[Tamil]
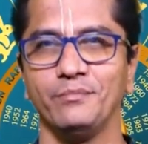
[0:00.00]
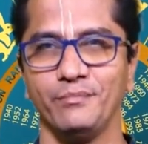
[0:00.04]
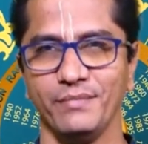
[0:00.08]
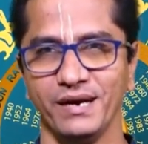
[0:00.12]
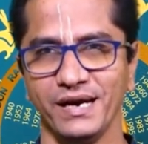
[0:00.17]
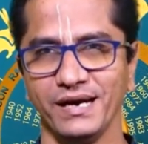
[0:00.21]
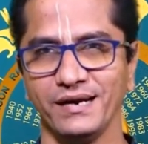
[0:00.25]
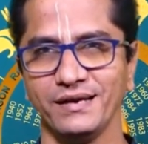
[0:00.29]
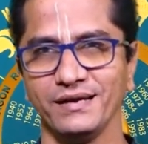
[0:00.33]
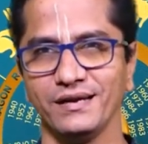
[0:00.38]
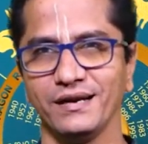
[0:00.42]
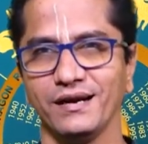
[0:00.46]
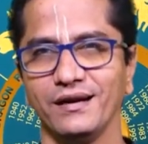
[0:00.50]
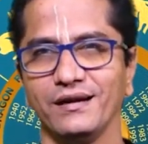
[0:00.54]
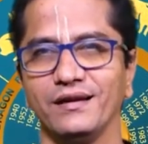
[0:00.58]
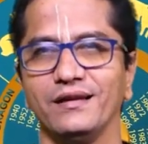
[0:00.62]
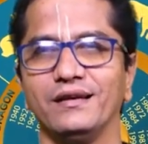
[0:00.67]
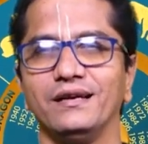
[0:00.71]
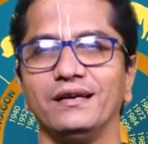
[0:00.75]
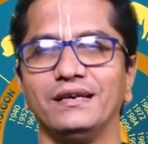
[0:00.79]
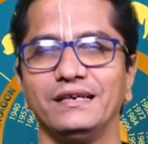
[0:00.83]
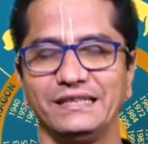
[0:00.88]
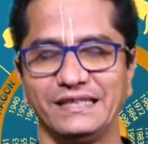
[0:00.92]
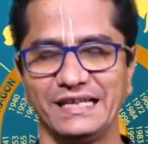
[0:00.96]
மேடுகள்
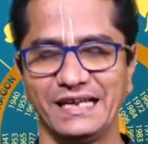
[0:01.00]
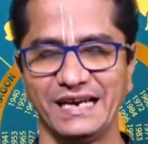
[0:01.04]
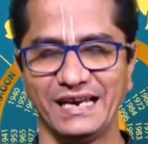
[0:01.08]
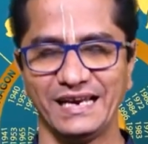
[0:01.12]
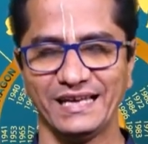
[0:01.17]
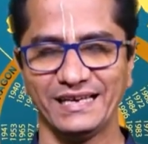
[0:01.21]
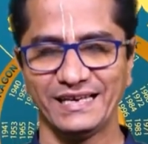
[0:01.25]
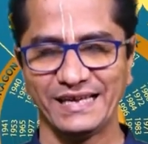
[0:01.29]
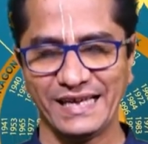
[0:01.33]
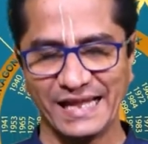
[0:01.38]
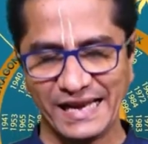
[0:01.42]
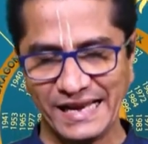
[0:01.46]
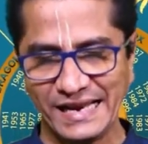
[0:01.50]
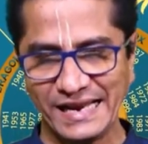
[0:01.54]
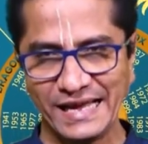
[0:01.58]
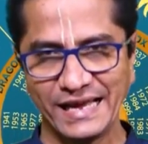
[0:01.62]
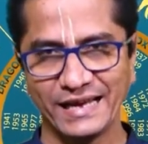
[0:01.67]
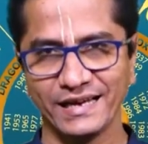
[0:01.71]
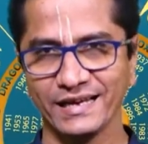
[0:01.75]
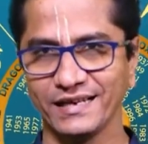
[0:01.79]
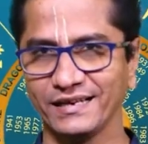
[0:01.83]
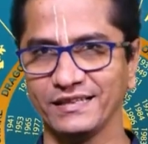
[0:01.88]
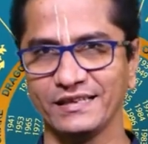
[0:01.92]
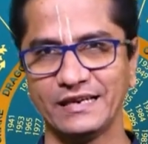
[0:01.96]
இதெல்லாம்
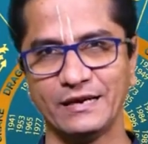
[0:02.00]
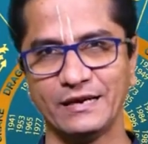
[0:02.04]
என்னங்கிறத